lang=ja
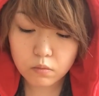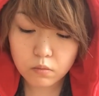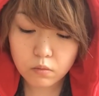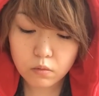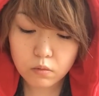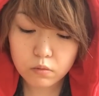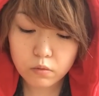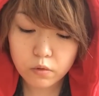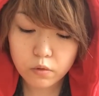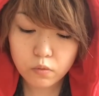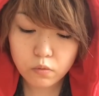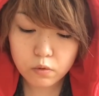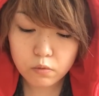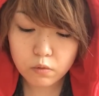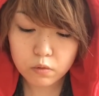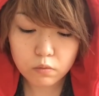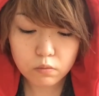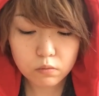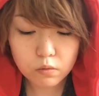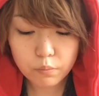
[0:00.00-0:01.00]
なんか匂い
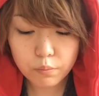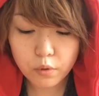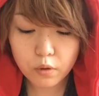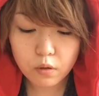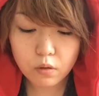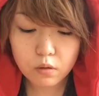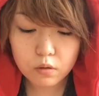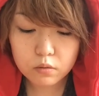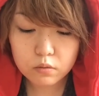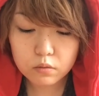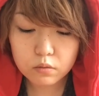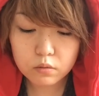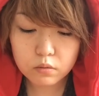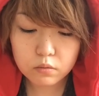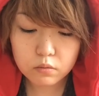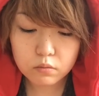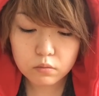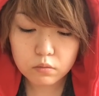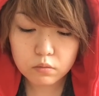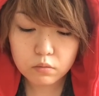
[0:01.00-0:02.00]
はそんな
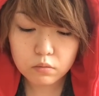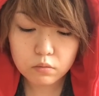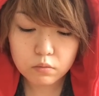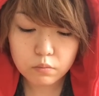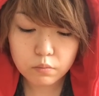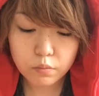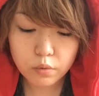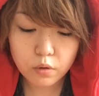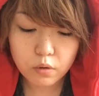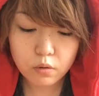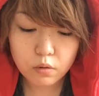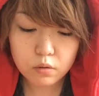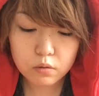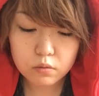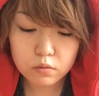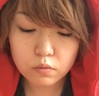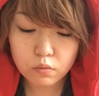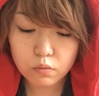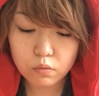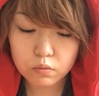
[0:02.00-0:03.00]
ペヤング
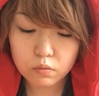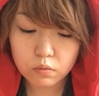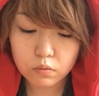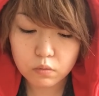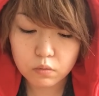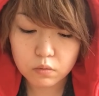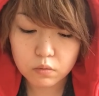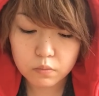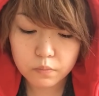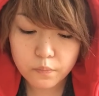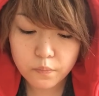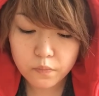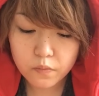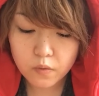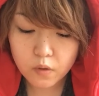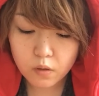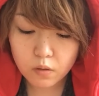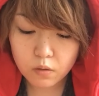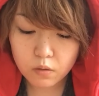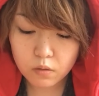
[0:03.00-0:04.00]
ペヤングほど
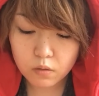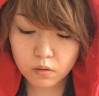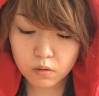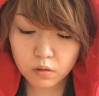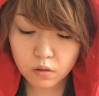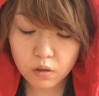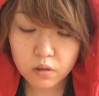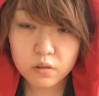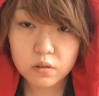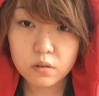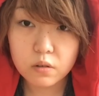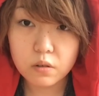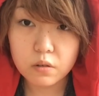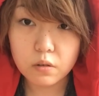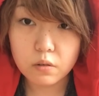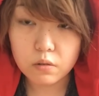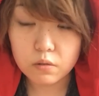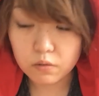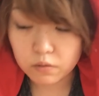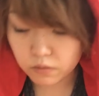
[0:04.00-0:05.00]
はってな
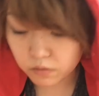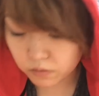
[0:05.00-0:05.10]
らないで